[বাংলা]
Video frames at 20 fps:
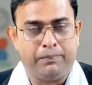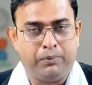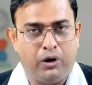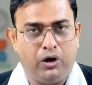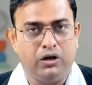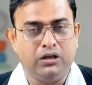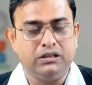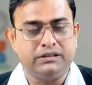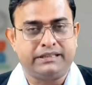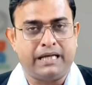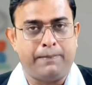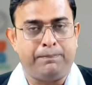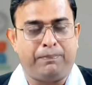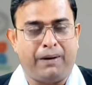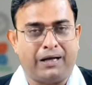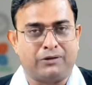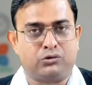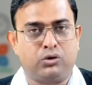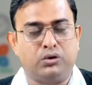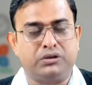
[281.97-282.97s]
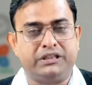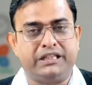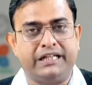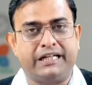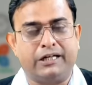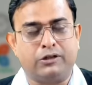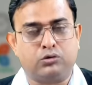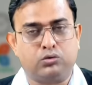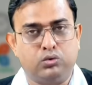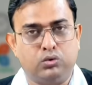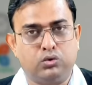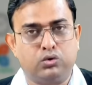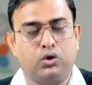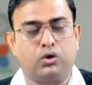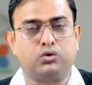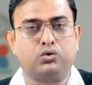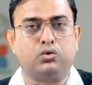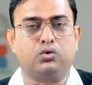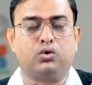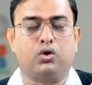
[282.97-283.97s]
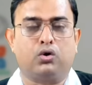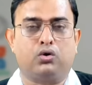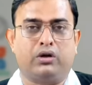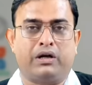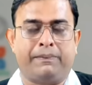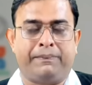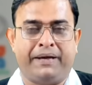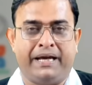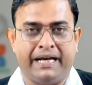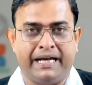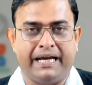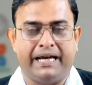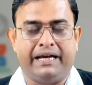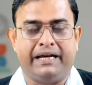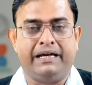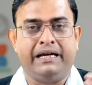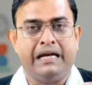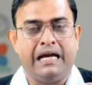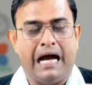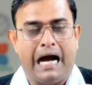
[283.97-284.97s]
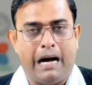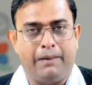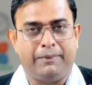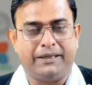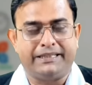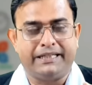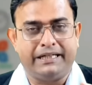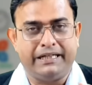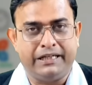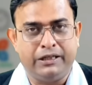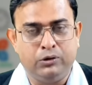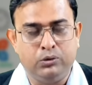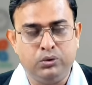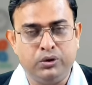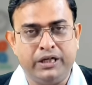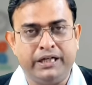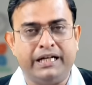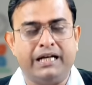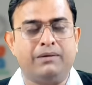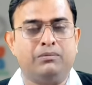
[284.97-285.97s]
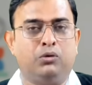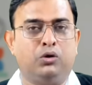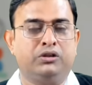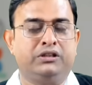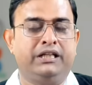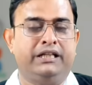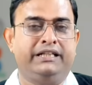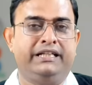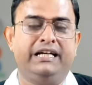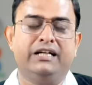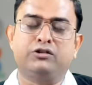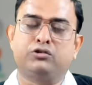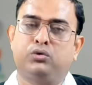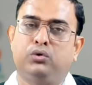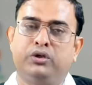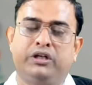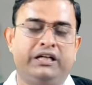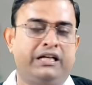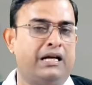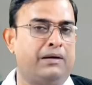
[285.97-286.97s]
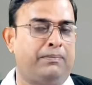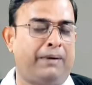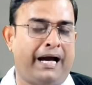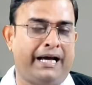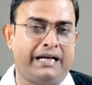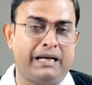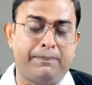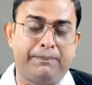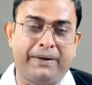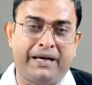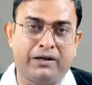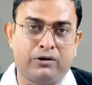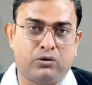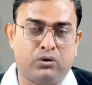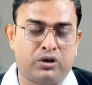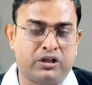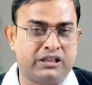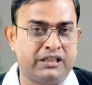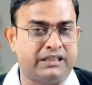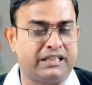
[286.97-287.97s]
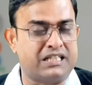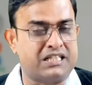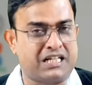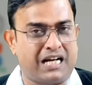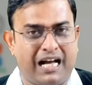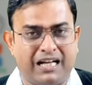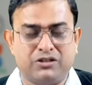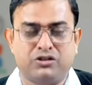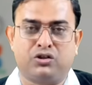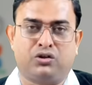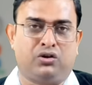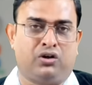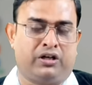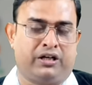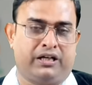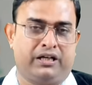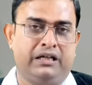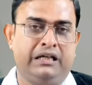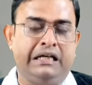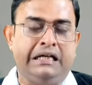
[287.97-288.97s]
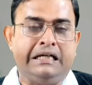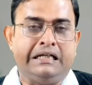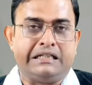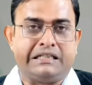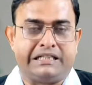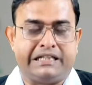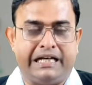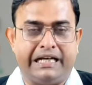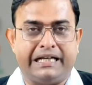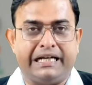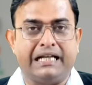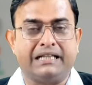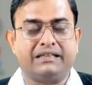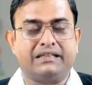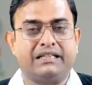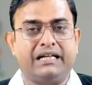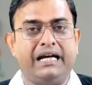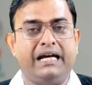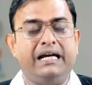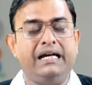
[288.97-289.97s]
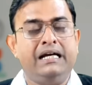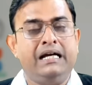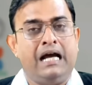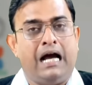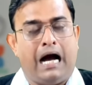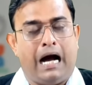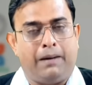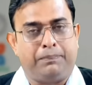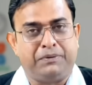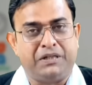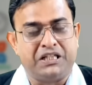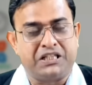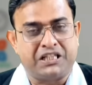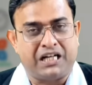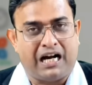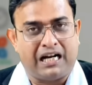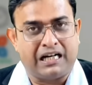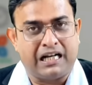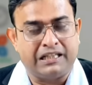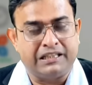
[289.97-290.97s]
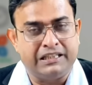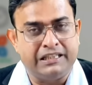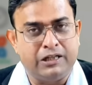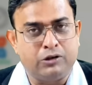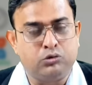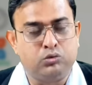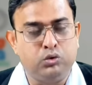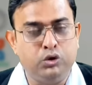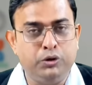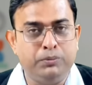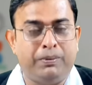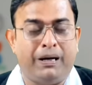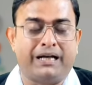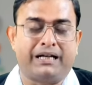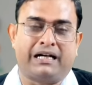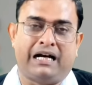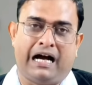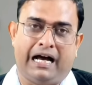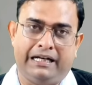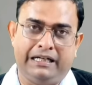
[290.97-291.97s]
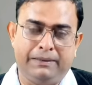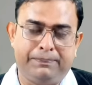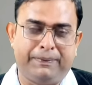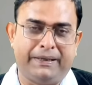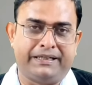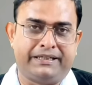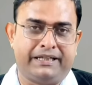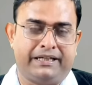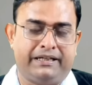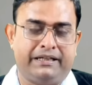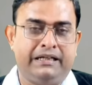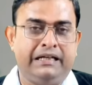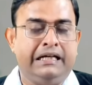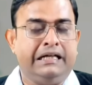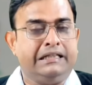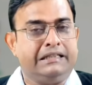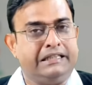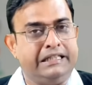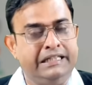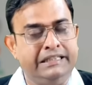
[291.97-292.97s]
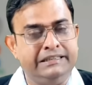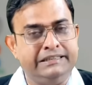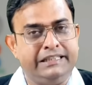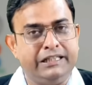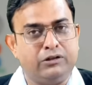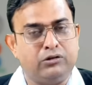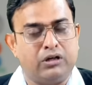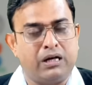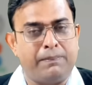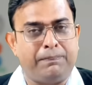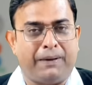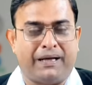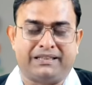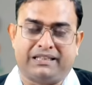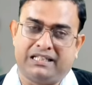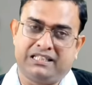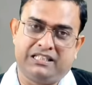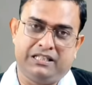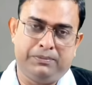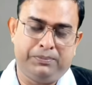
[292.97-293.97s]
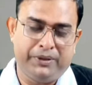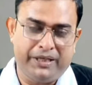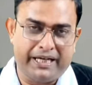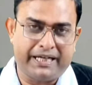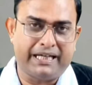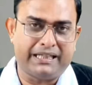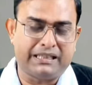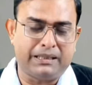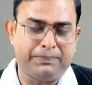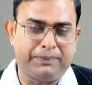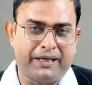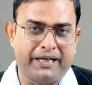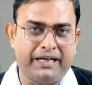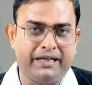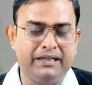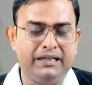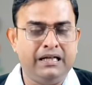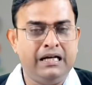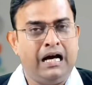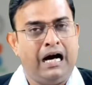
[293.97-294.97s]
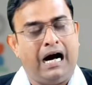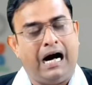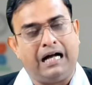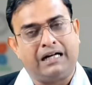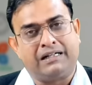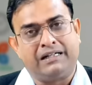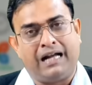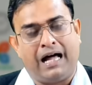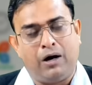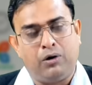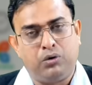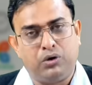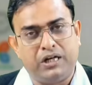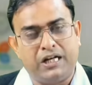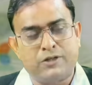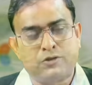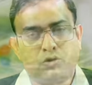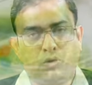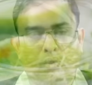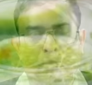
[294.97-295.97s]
এবং সেই পাথরটিকে টুকরো টুকরো করে ভেঙে আমাদের ইউরিনের মধ্যে দিয়ে শরীরের বাইরে বের করে দিতে সাহায্য করে সেক্ষেত্রে আপনি সারাদিনে দুইবার খালি পেটে তিনটি করে পাতা চিবিয়ে খেতে পারেন আর না হলে